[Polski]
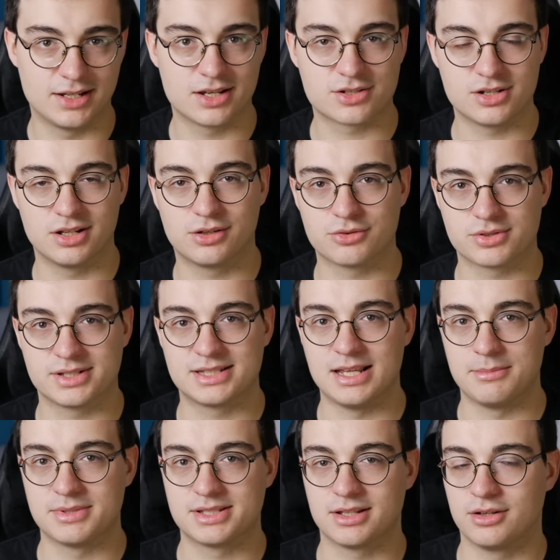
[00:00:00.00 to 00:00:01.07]
jeżeli
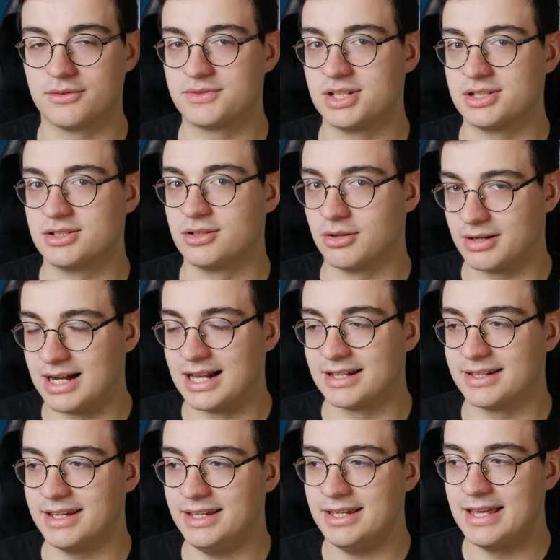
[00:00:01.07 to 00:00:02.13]
korzystamy z tego w sieci
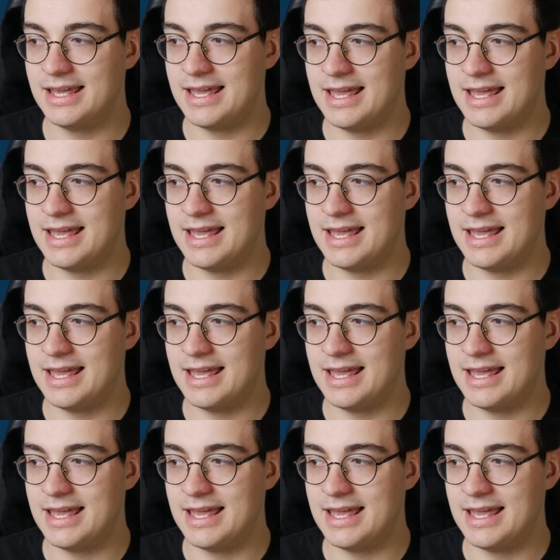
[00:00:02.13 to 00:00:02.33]
lokalnej.